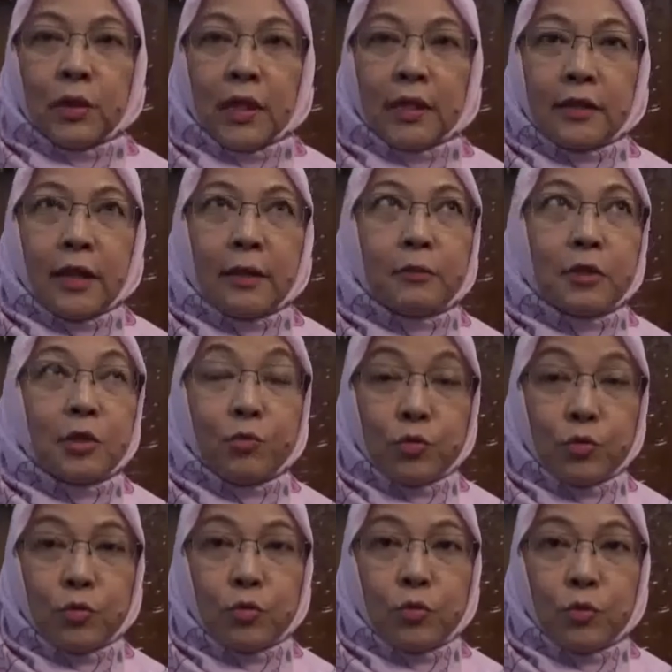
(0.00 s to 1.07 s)
26000
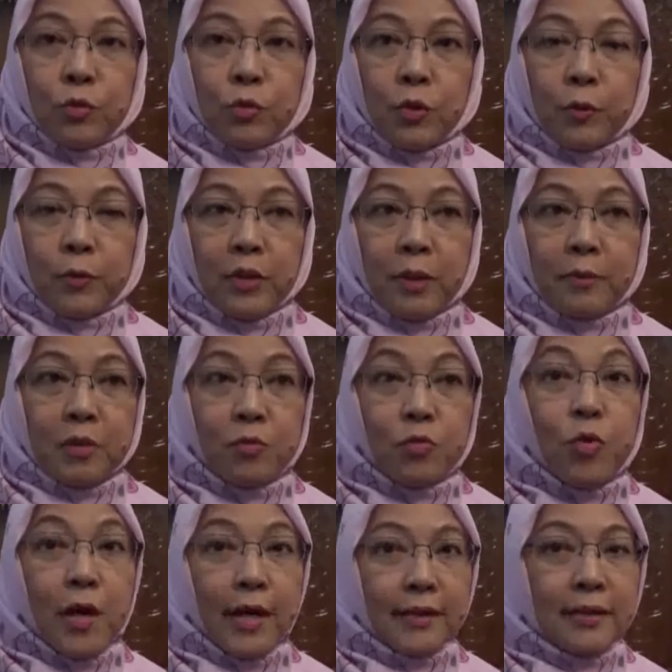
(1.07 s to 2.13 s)
ribu, enam
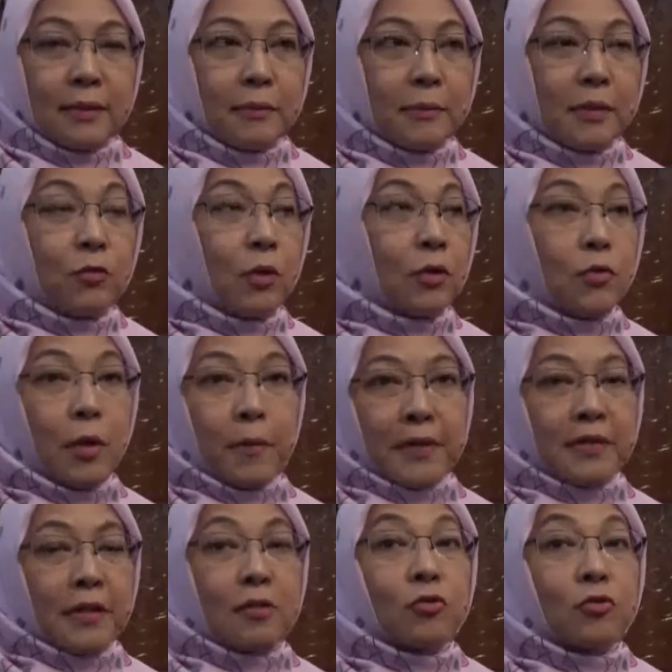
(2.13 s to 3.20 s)
ribuan. Memang
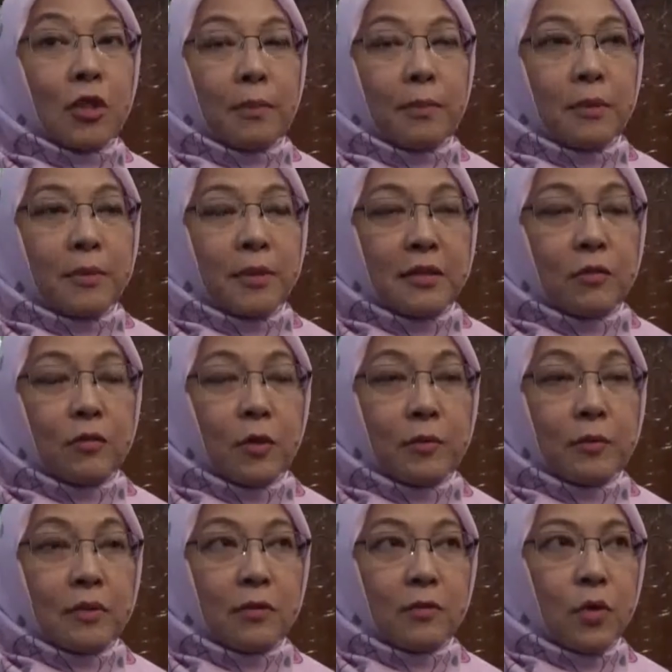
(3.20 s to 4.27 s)
dua-dua pasar itu sama,
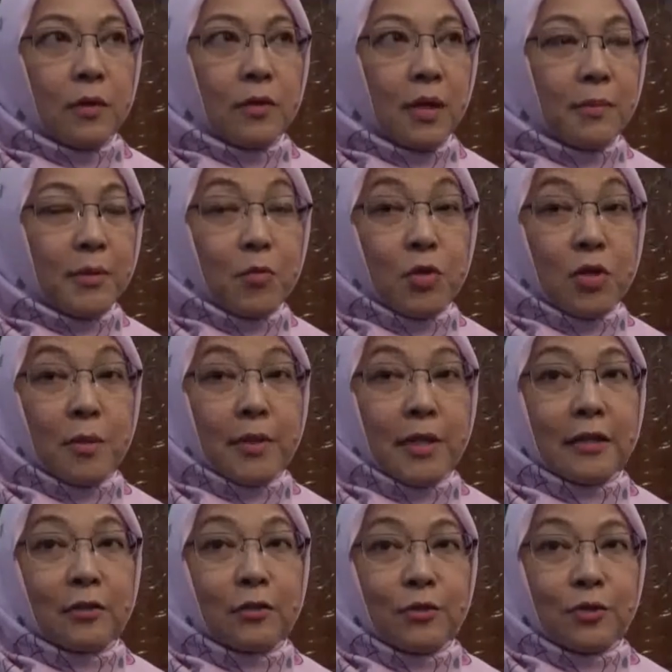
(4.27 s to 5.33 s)
biasanya
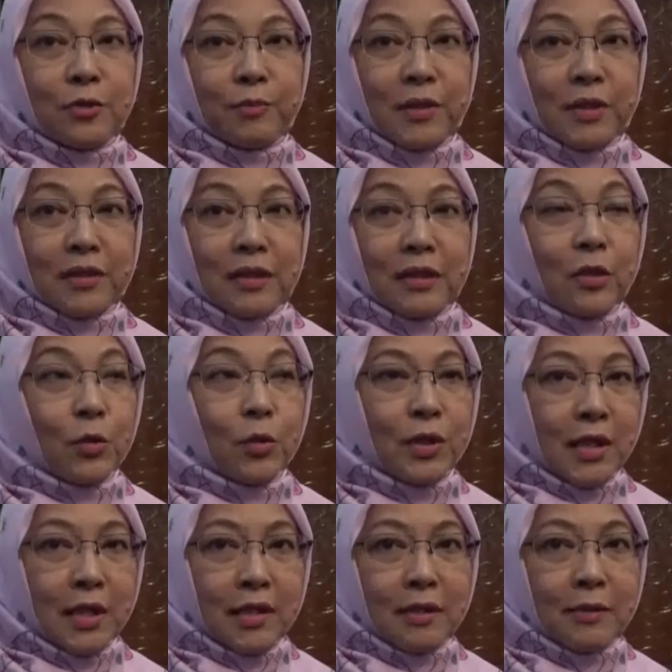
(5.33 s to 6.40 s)
26.600 per
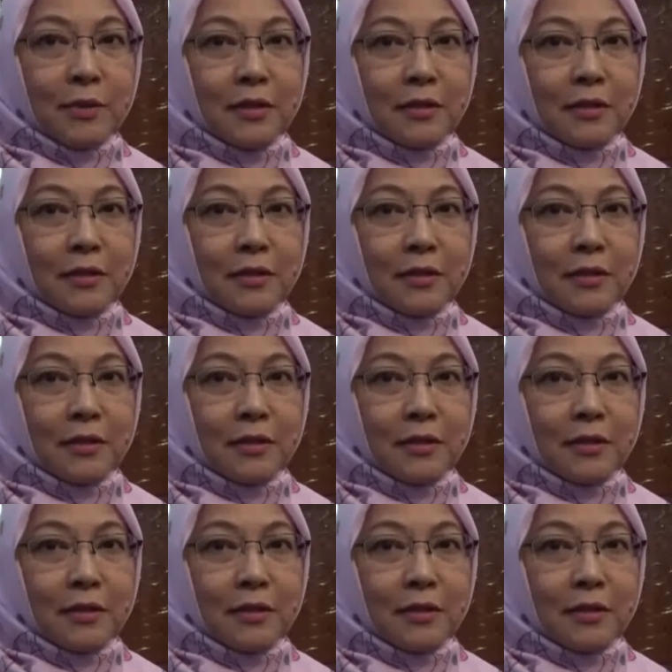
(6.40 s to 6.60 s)
kilonya.